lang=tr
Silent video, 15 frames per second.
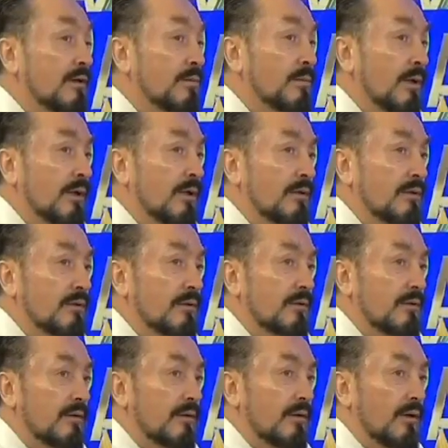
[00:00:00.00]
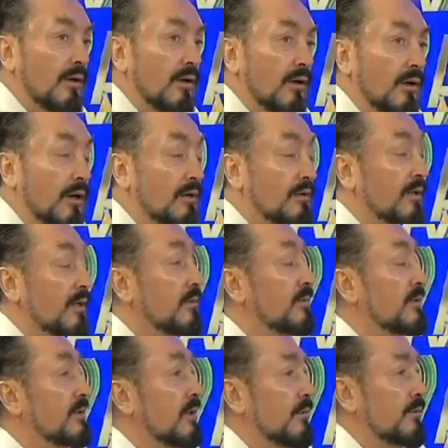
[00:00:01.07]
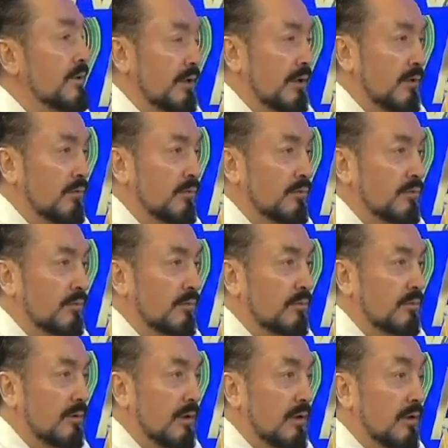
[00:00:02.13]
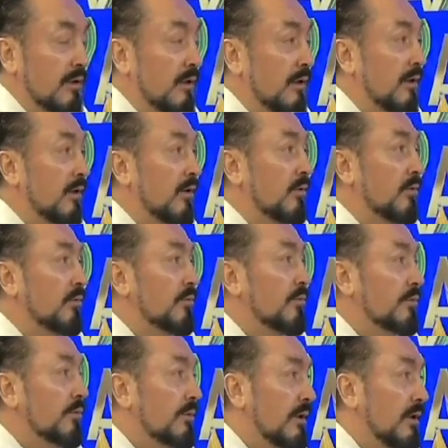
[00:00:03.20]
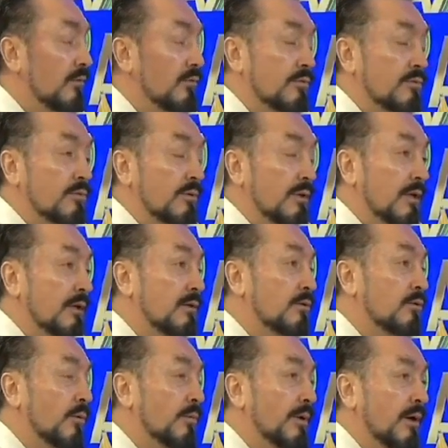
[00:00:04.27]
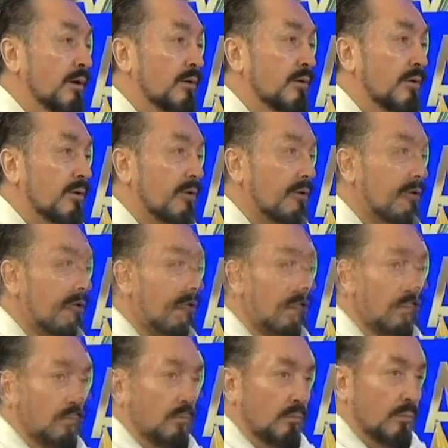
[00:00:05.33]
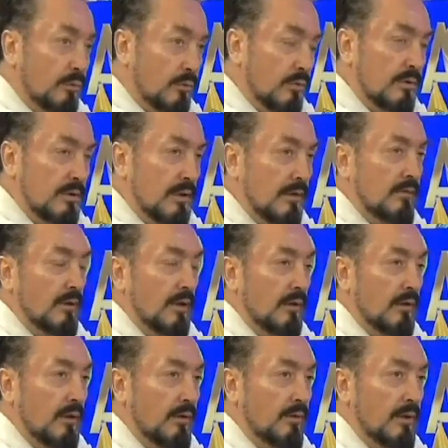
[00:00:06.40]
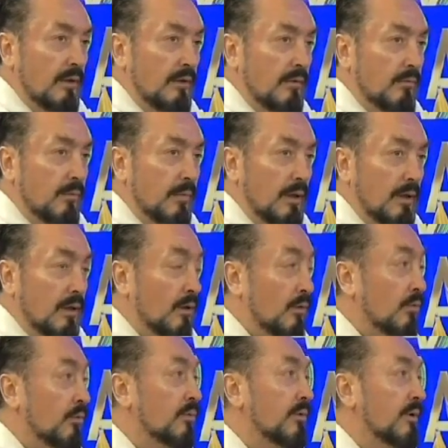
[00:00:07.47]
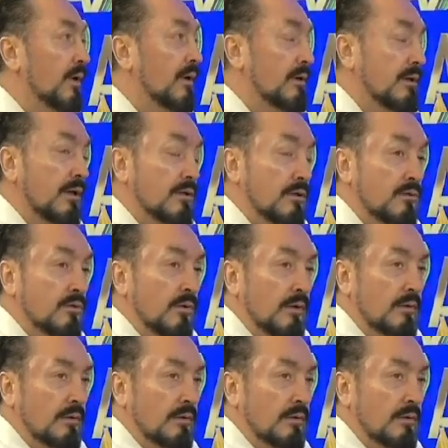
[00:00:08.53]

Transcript: hırpalanır acayip ızdırap çeker vücut. Uyuyarak vücut kendini toparlıyor. Bütün sevgi Allah'a yöneldi mi uykuya ihtiyaç da çok